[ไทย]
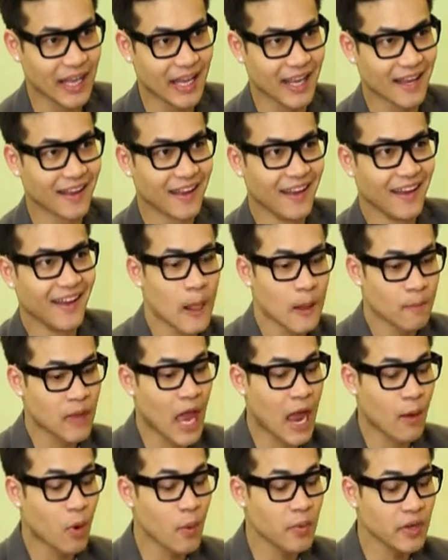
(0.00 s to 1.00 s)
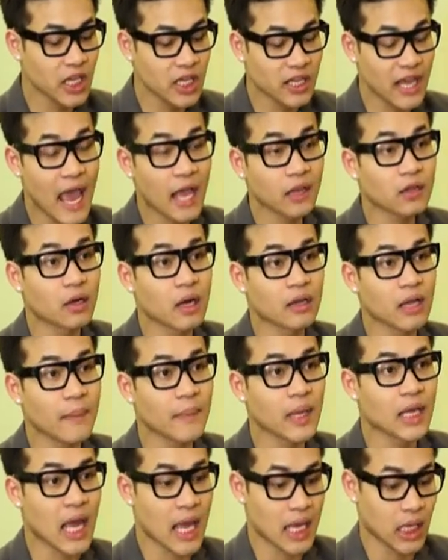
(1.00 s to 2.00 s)
เลข ถามว่าวิธีแก้ตอนนั้น
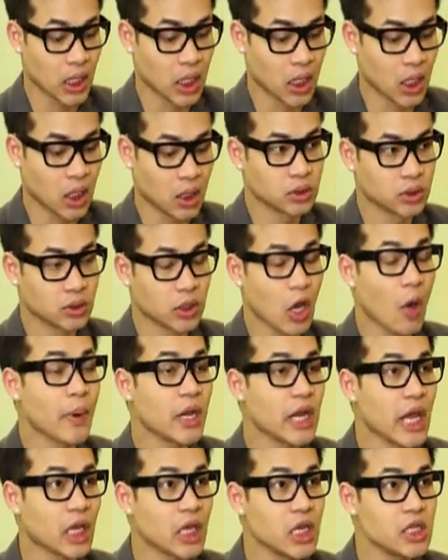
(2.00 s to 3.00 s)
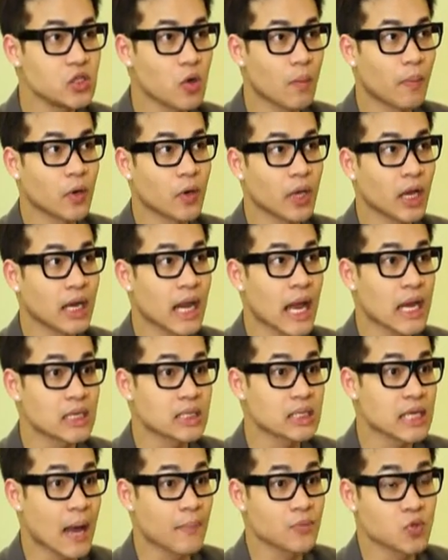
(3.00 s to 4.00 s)
ทำยังไงอย่าหรอ เราเป็นเด็กที่จบมาด้วยคะแนน
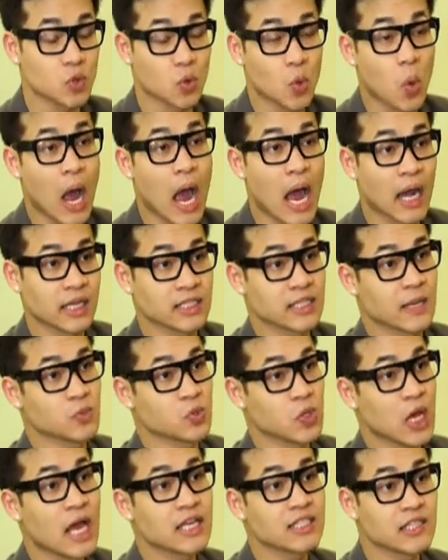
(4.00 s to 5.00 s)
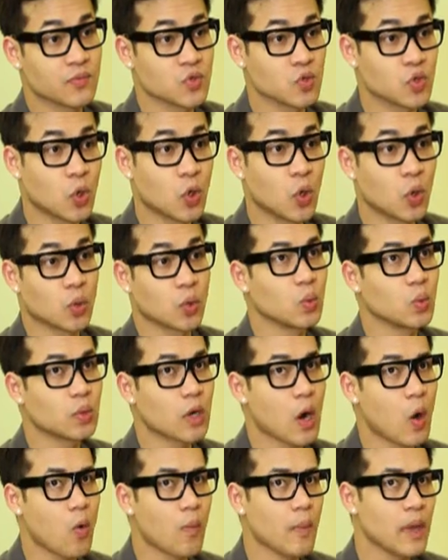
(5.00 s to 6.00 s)
3 จุดกว่านะ3.5 3.6
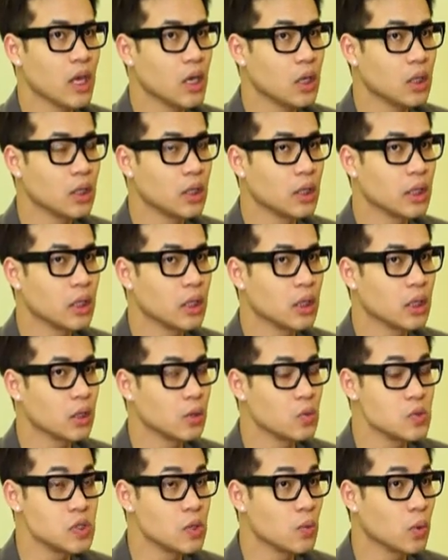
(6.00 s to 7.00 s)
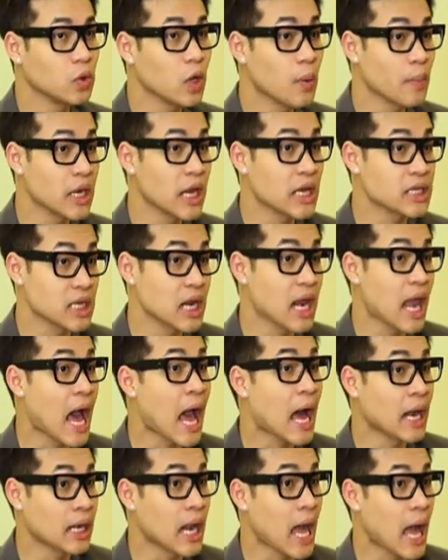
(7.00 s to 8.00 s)
เราไม่เคยรู้สึกว่าตัวเองเป็นเด็กฉ
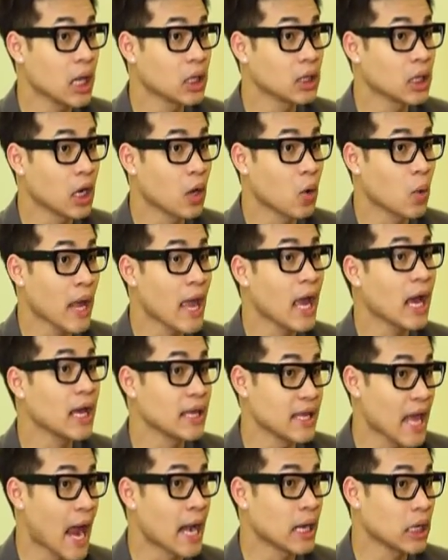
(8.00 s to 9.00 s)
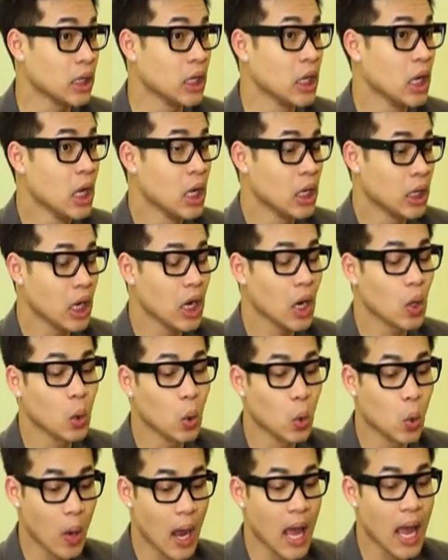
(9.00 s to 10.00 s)
ลาดนะแต่เราแค่ขยัน แล้วเรา
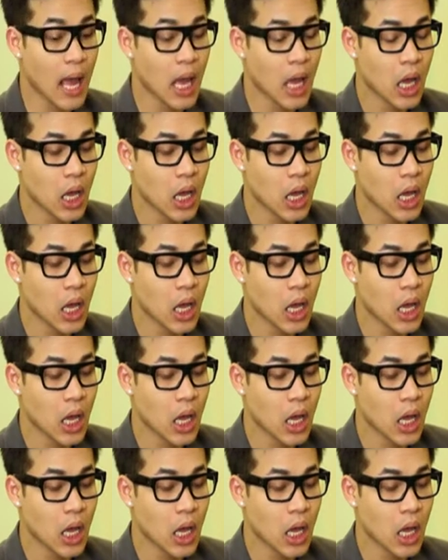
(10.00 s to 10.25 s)
รู้ว่า